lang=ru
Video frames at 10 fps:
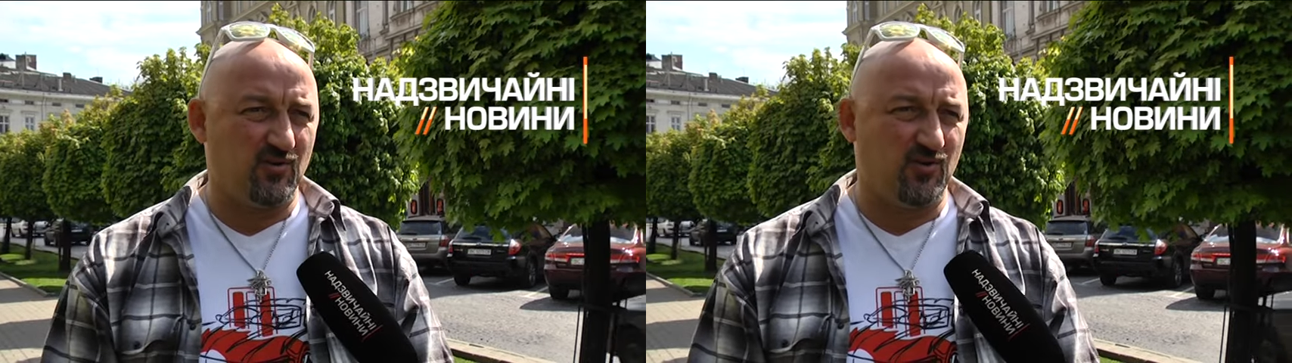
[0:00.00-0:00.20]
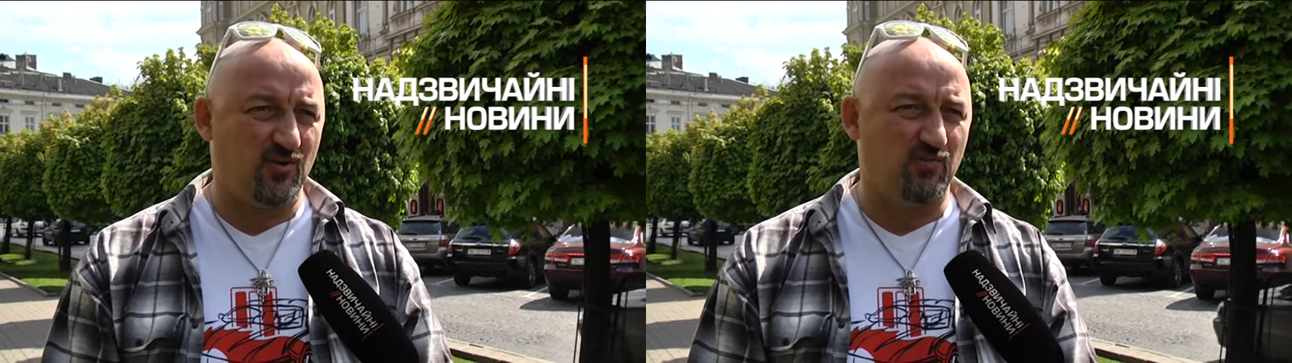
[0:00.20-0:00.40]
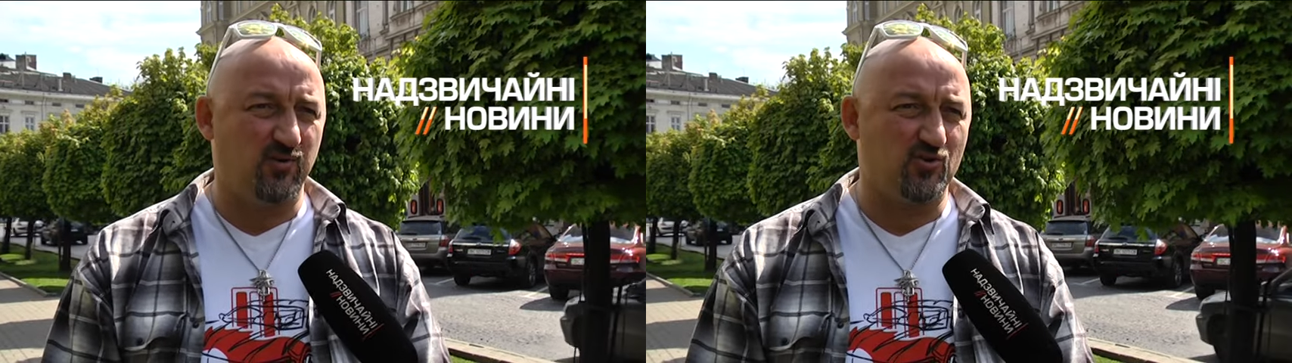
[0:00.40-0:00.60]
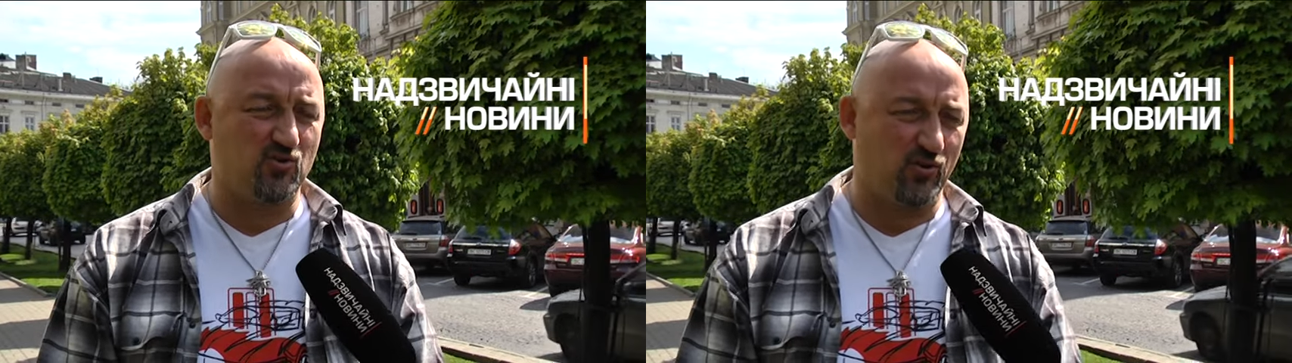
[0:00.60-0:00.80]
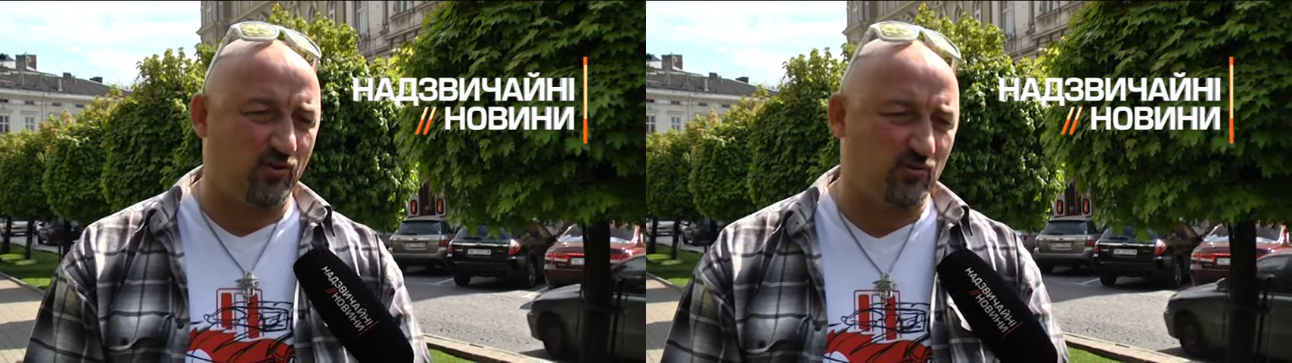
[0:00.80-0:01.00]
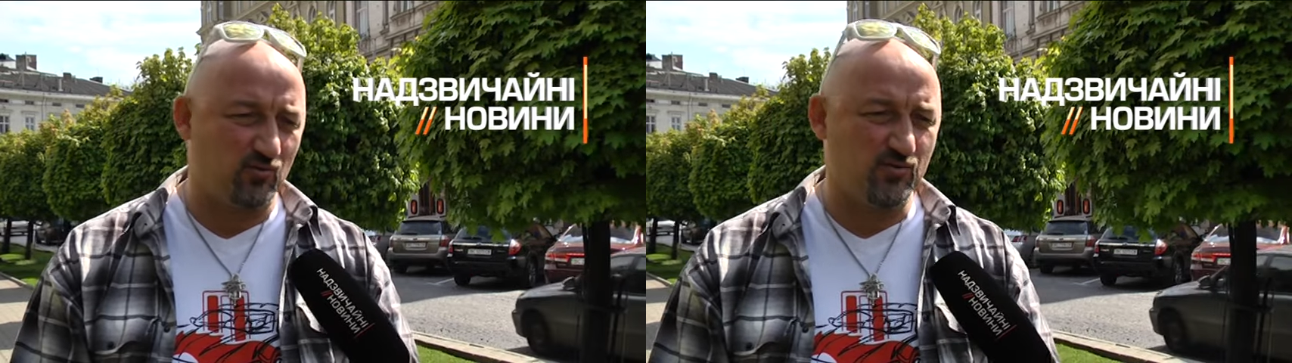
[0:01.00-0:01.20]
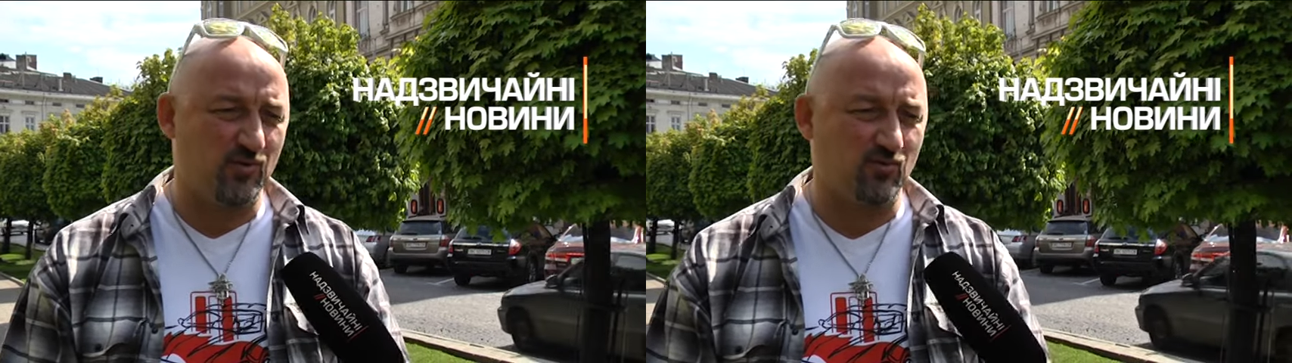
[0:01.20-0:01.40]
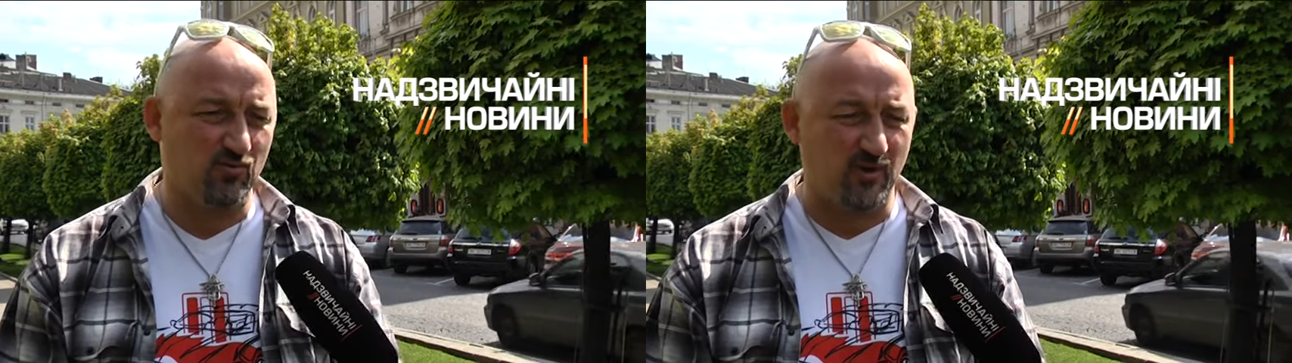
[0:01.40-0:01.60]
небольшой
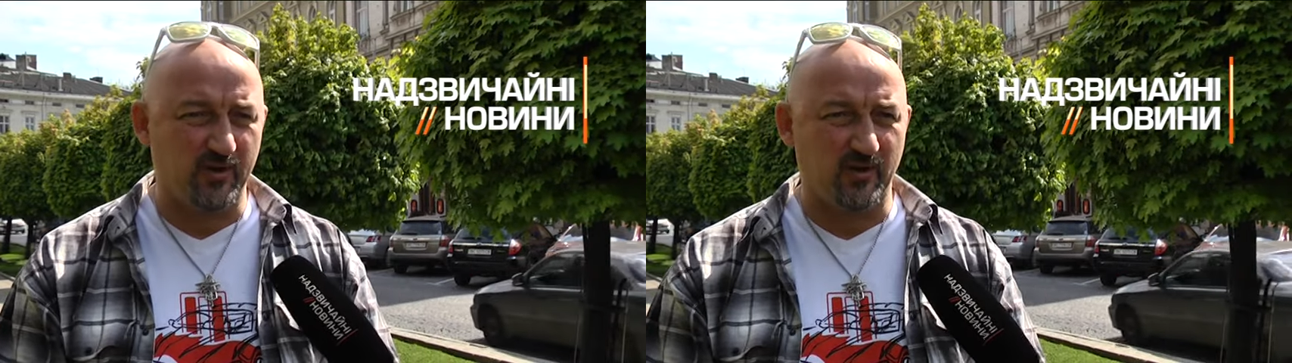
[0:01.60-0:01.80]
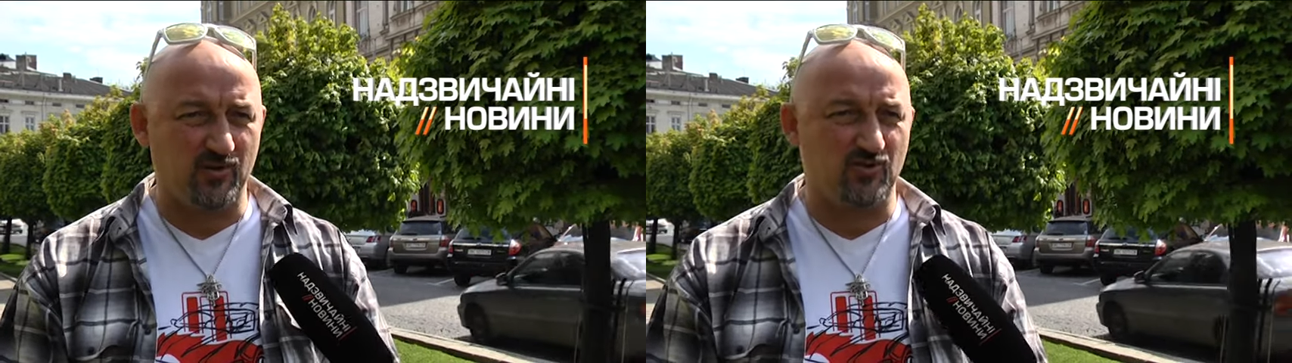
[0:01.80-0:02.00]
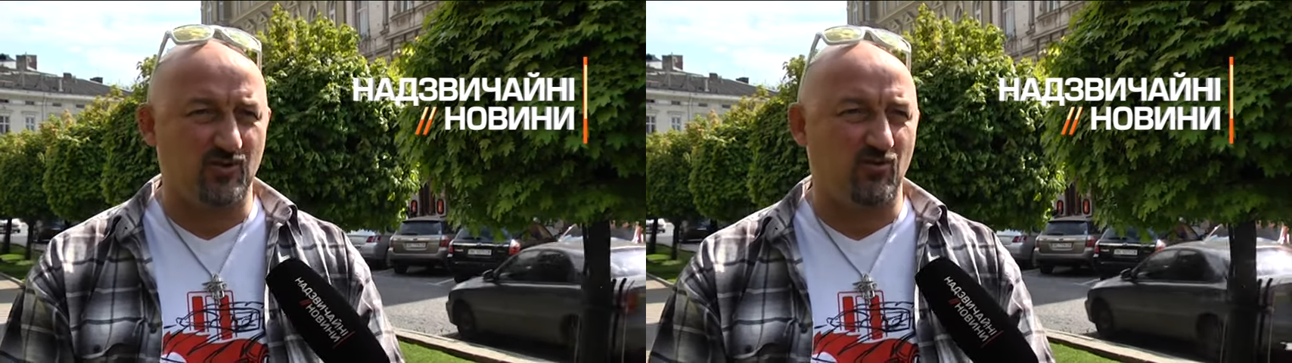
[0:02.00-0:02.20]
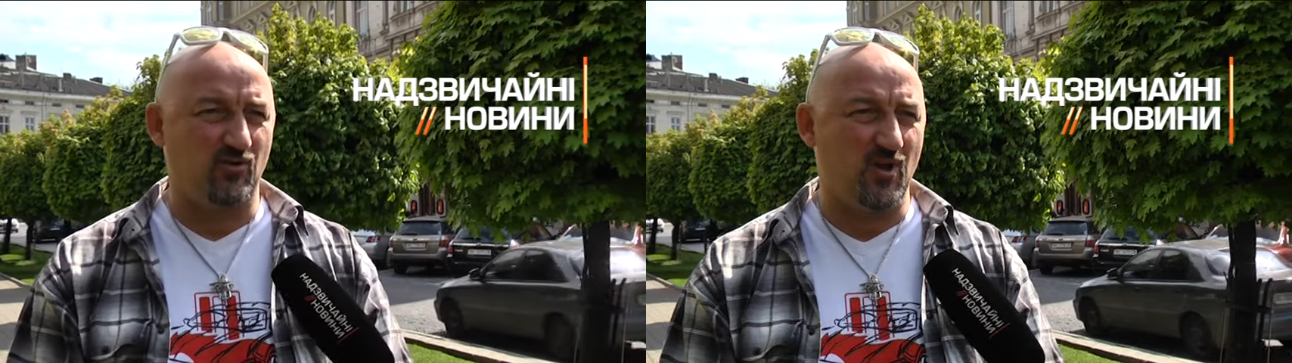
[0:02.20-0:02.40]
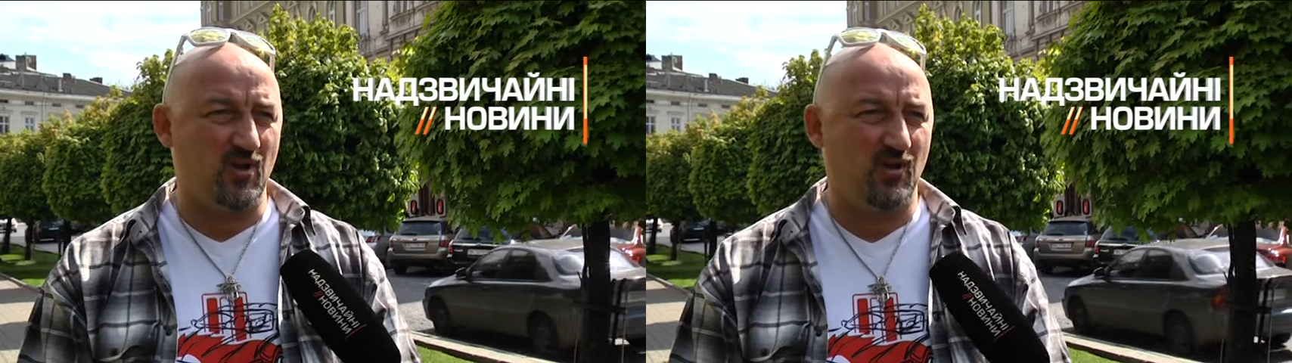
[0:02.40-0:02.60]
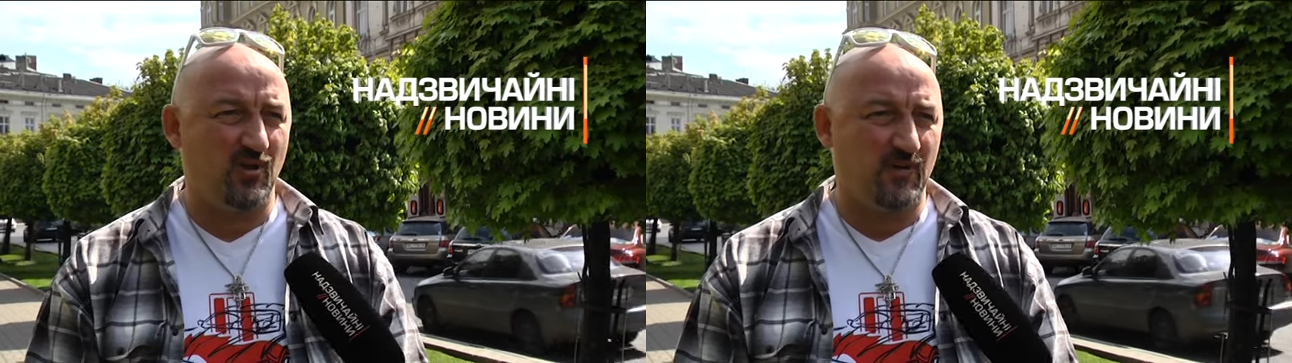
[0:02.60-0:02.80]
узкий круг ограниченных людей.